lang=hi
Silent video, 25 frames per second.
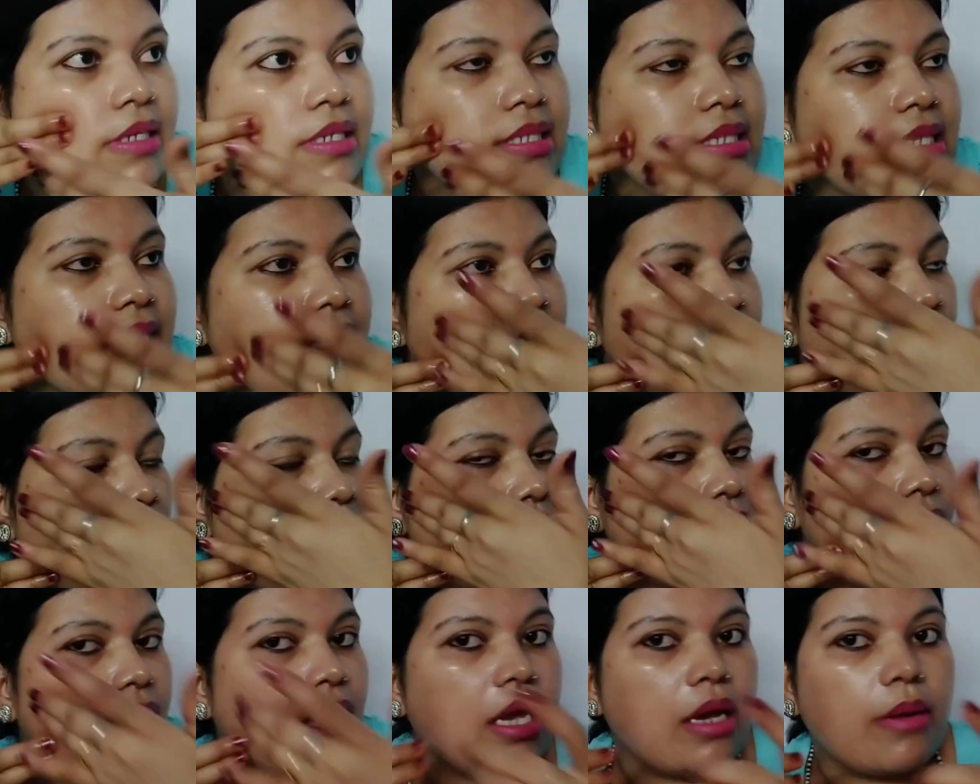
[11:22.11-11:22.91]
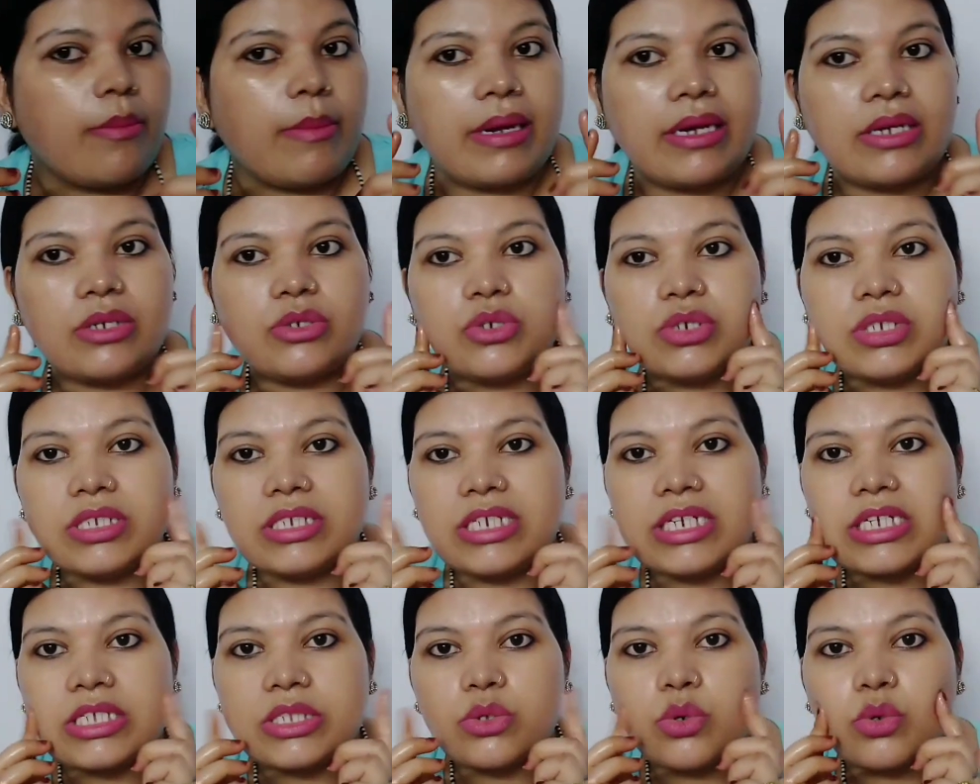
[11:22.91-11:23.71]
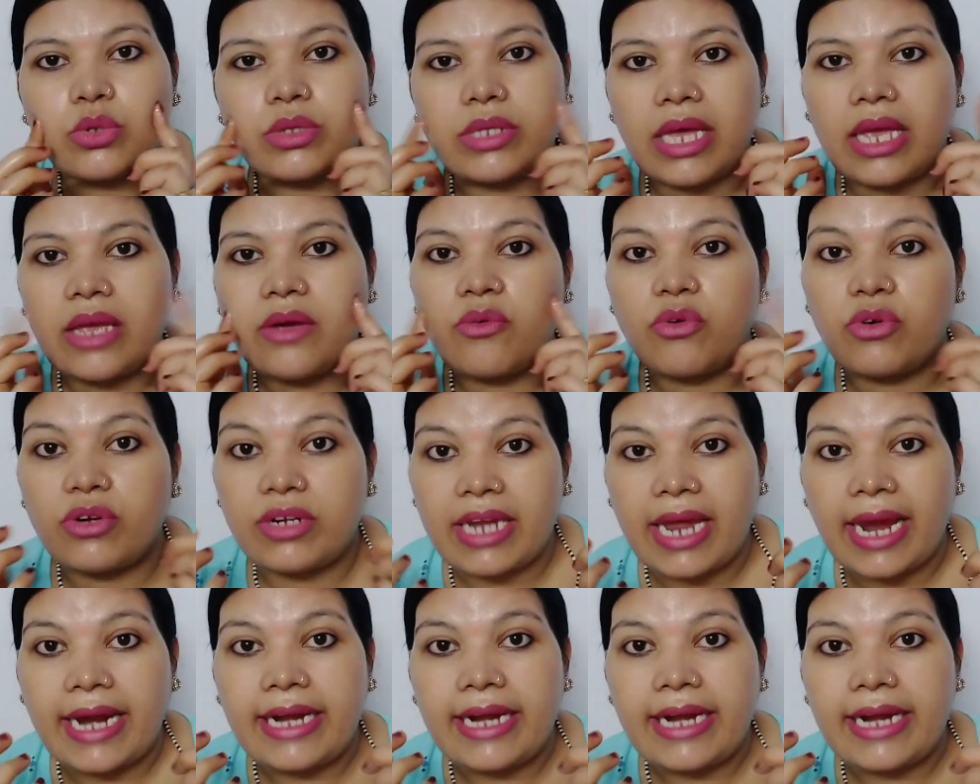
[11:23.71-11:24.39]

इससे क्या होता है हमारा जो चिक्स होता है वो